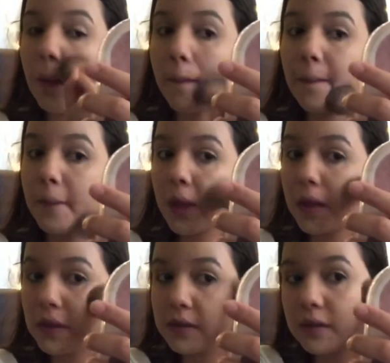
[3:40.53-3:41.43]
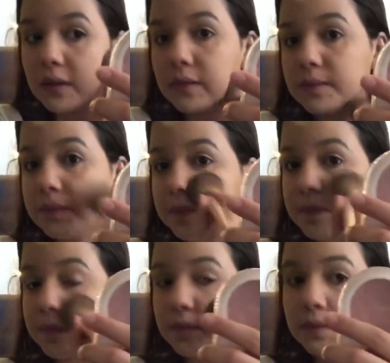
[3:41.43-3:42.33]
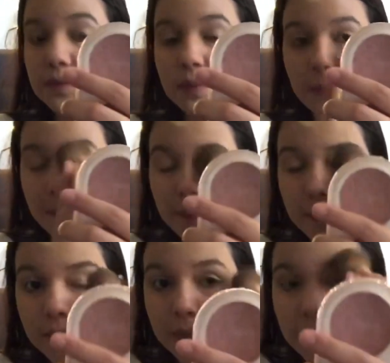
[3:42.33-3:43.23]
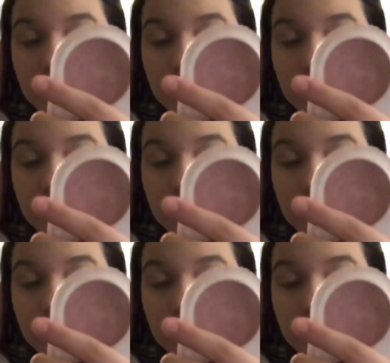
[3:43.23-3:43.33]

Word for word: essa máscara vira sua cara natural,